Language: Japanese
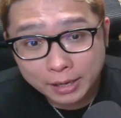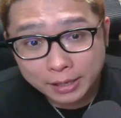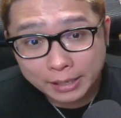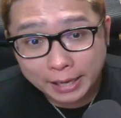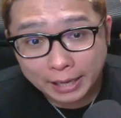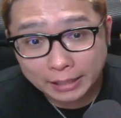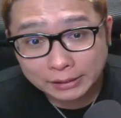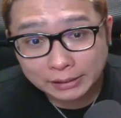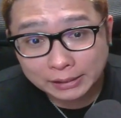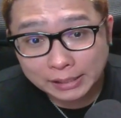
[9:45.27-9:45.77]

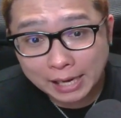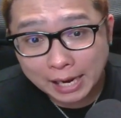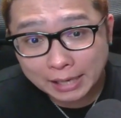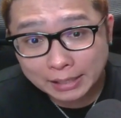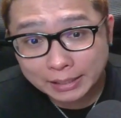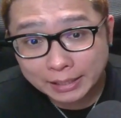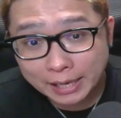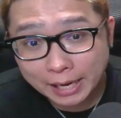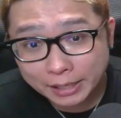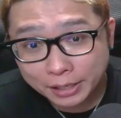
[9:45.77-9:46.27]
えー、時
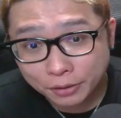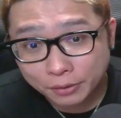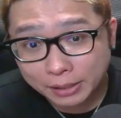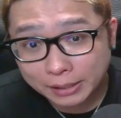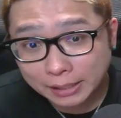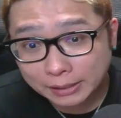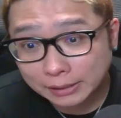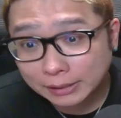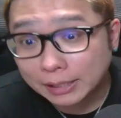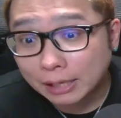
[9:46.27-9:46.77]
間切れっていう
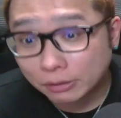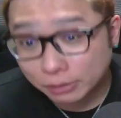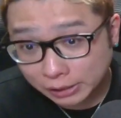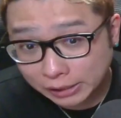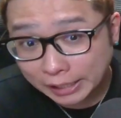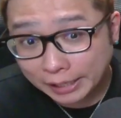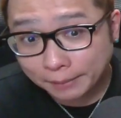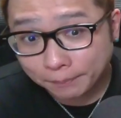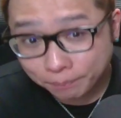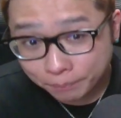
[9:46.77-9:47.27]
形になる
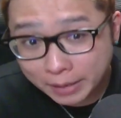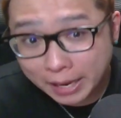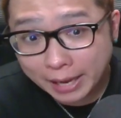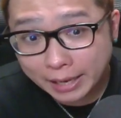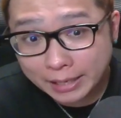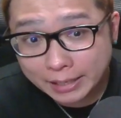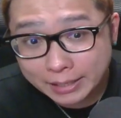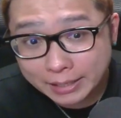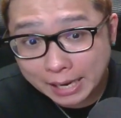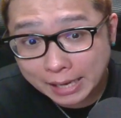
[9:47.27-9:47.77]
し、ね、
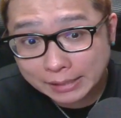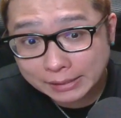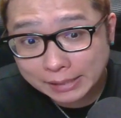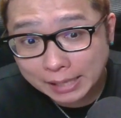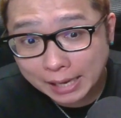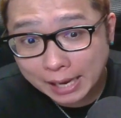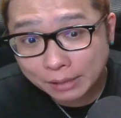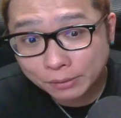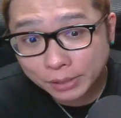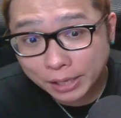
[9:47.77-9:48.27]
一旦
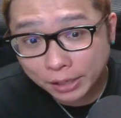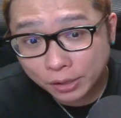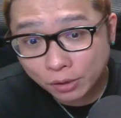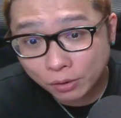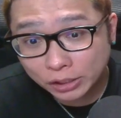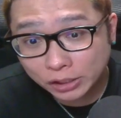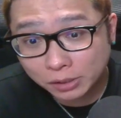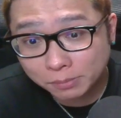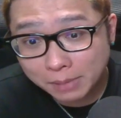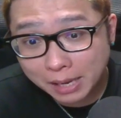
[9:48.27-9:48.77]
下がるけど、
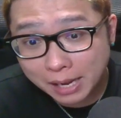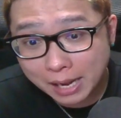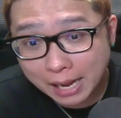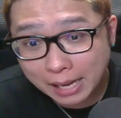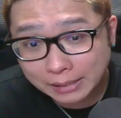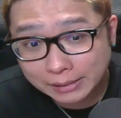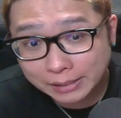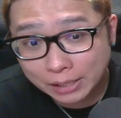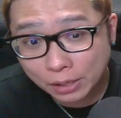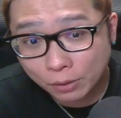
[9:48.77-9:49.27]
1万
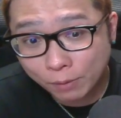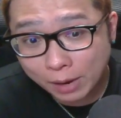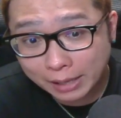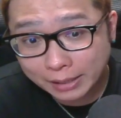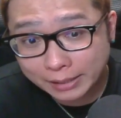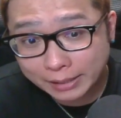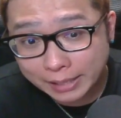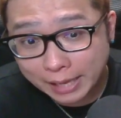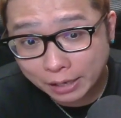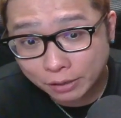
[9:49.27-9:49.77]
8000を
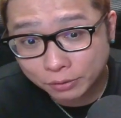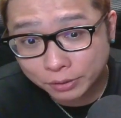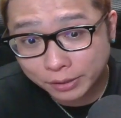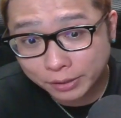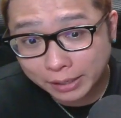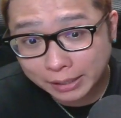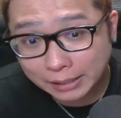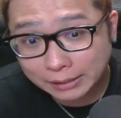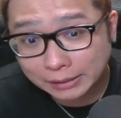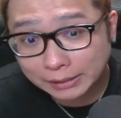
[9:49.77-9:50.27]
割っていくってい
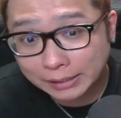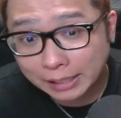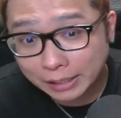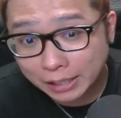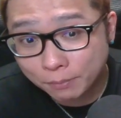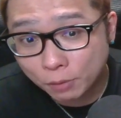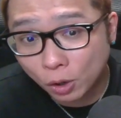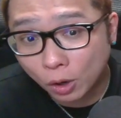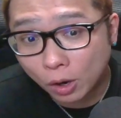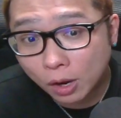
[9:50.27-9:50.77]
う形になっ
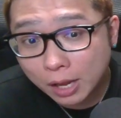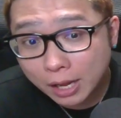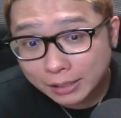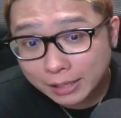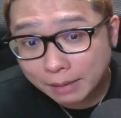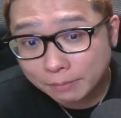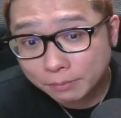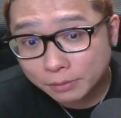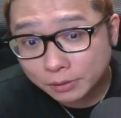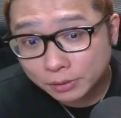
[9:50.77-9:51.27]
ても、
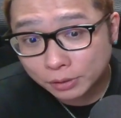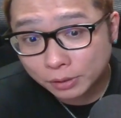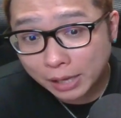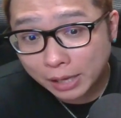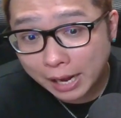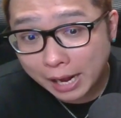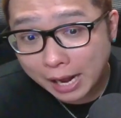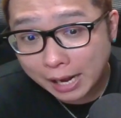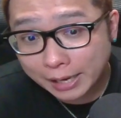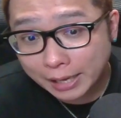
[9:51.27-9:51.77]
多分、
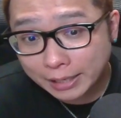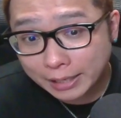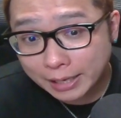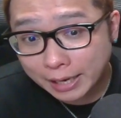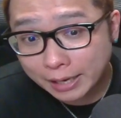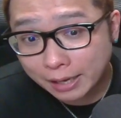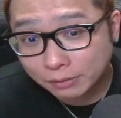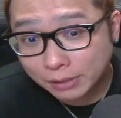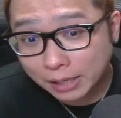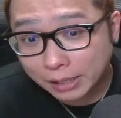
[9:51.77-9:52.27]
上げき
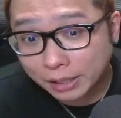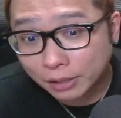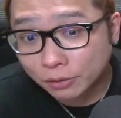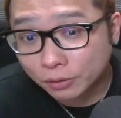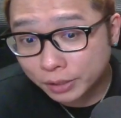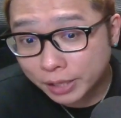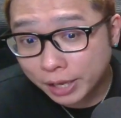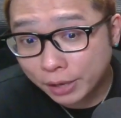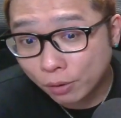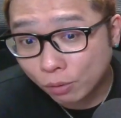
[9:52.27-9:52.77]
れなくなってく
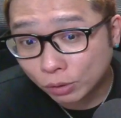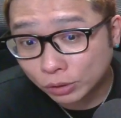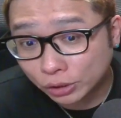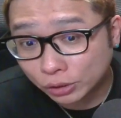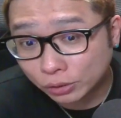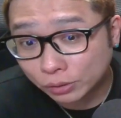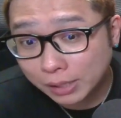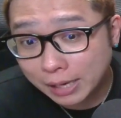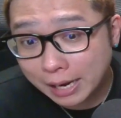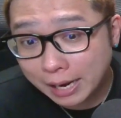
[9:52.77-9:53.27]
るんで、横
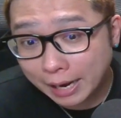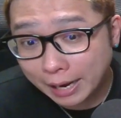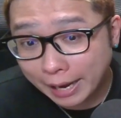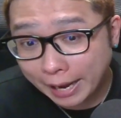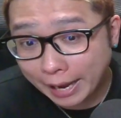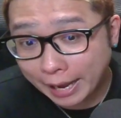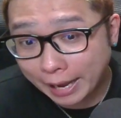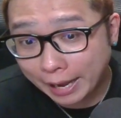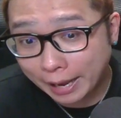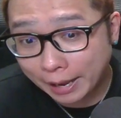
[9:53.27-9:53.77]
軸が、
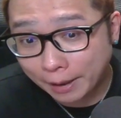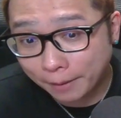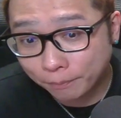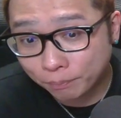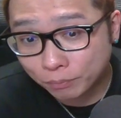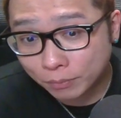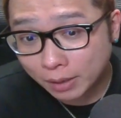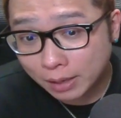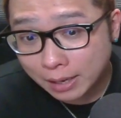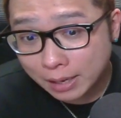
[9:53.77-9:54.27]

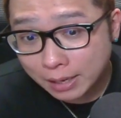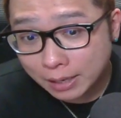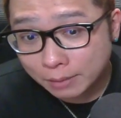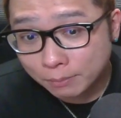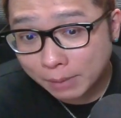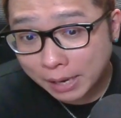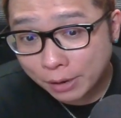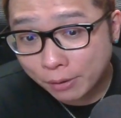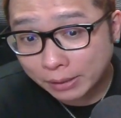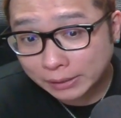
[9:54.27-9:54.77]
えー、
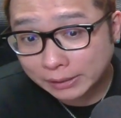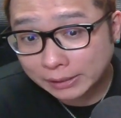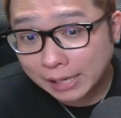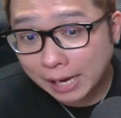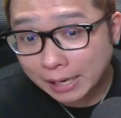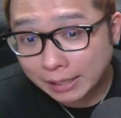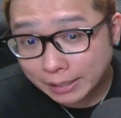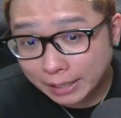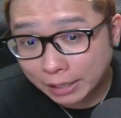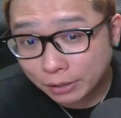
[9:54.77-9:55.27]
まあ、要は時
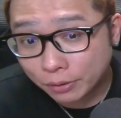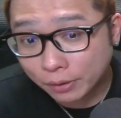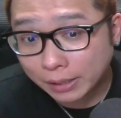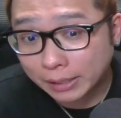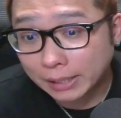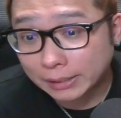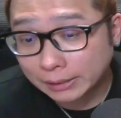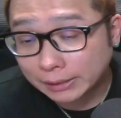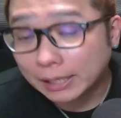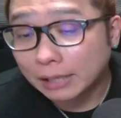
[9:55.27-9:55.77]
間切れという
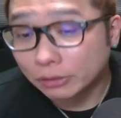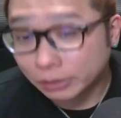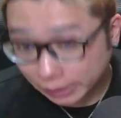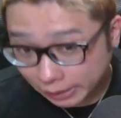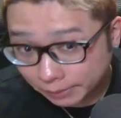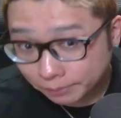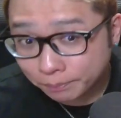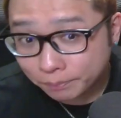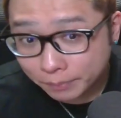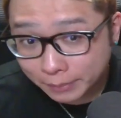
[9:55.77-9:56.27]
形になるし。
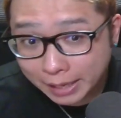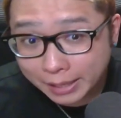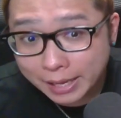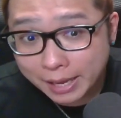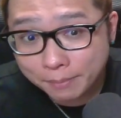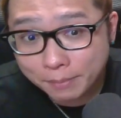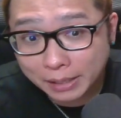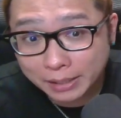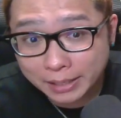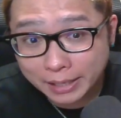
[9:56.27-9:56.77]
なん
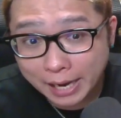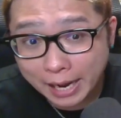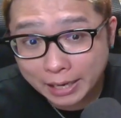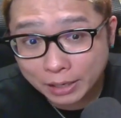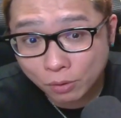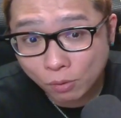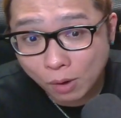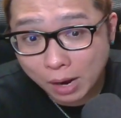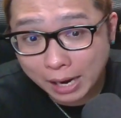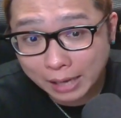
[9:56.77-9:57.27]
で、まあ、綺麗
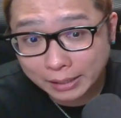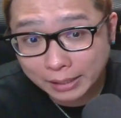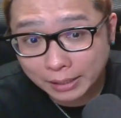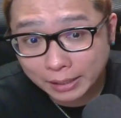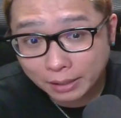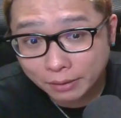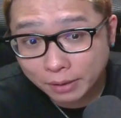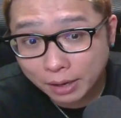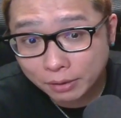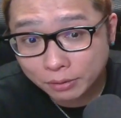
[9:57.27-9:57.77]
にこう上がってき
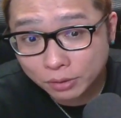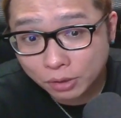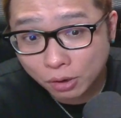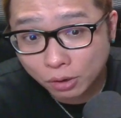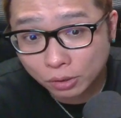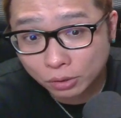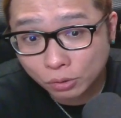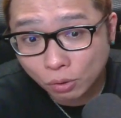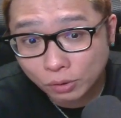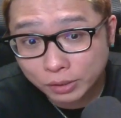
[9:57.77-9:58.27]
てくれる
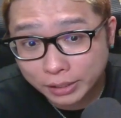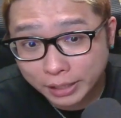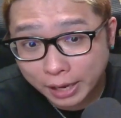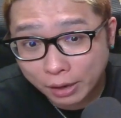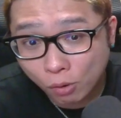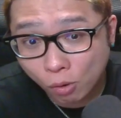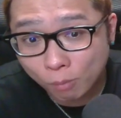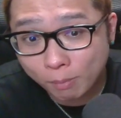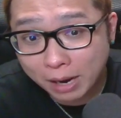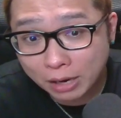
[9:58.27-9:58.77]
と、特にね、
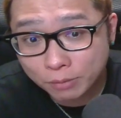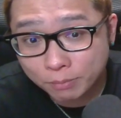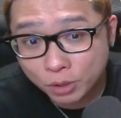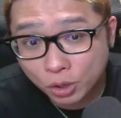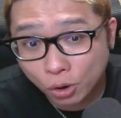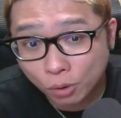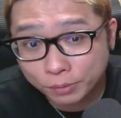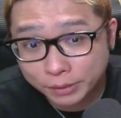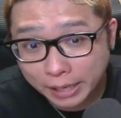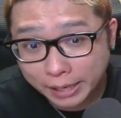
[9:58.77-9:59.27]
こう丸み
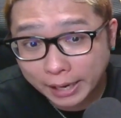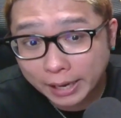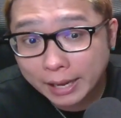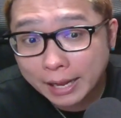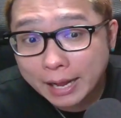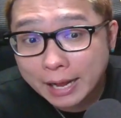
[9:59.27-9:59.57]
を帯びてね、